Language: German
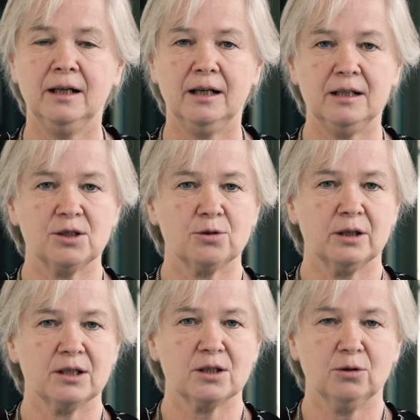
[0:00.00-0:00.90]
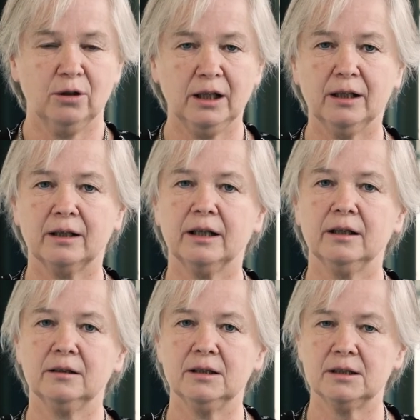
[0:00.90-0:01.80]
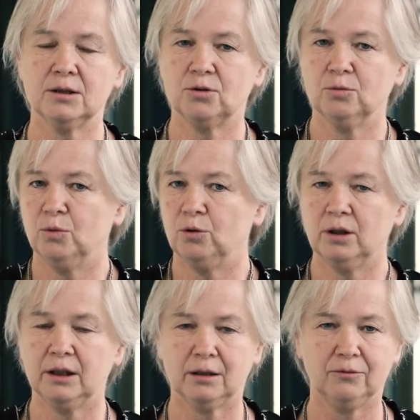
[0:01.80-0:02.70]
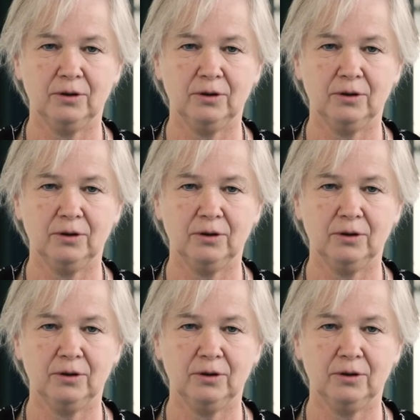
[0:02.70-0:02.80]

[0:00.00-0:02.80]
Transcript: also es neue Erkenntnisse zu möglichen